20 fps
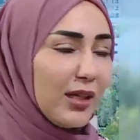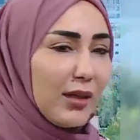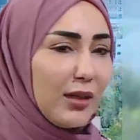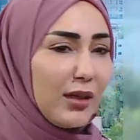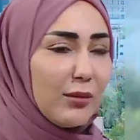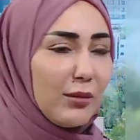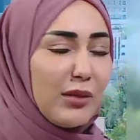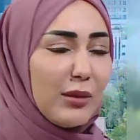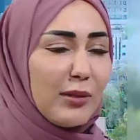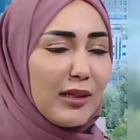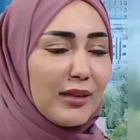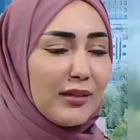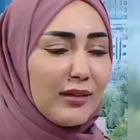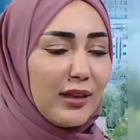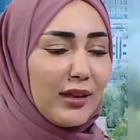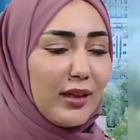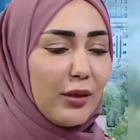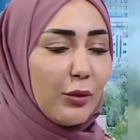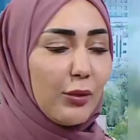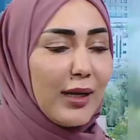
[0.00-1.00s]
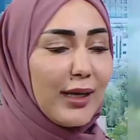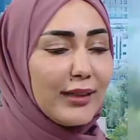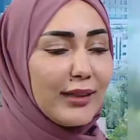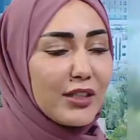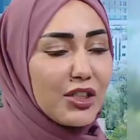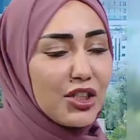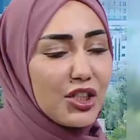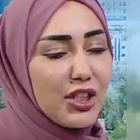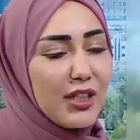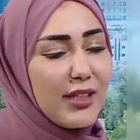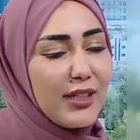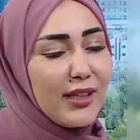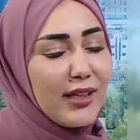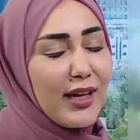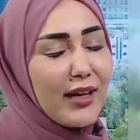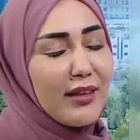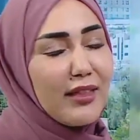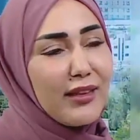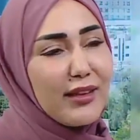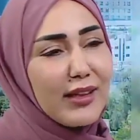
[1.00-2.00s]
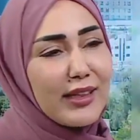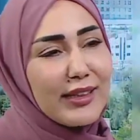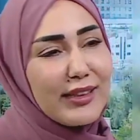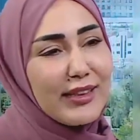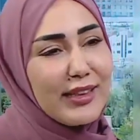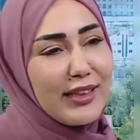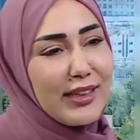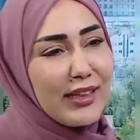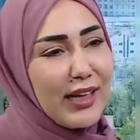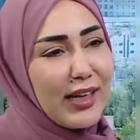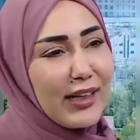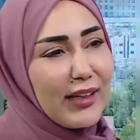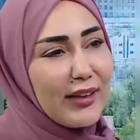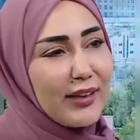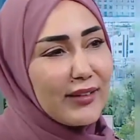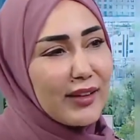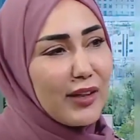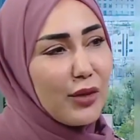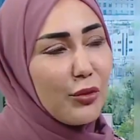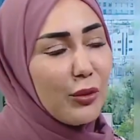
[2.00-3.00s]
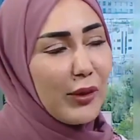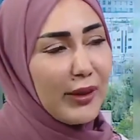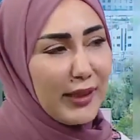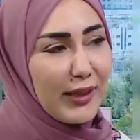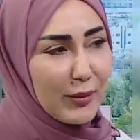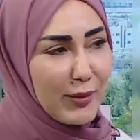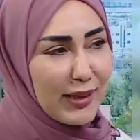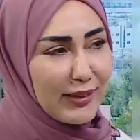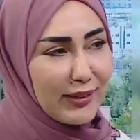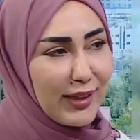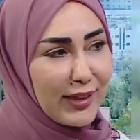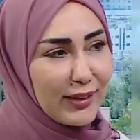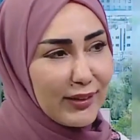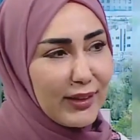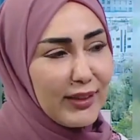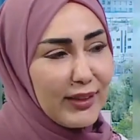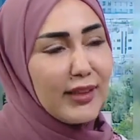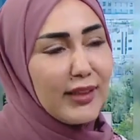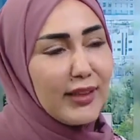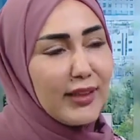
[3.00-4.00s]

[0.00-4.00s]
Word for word: آه، بالمنطقه وهذا الشيء اثر كثير على تنوع النباتات عندنا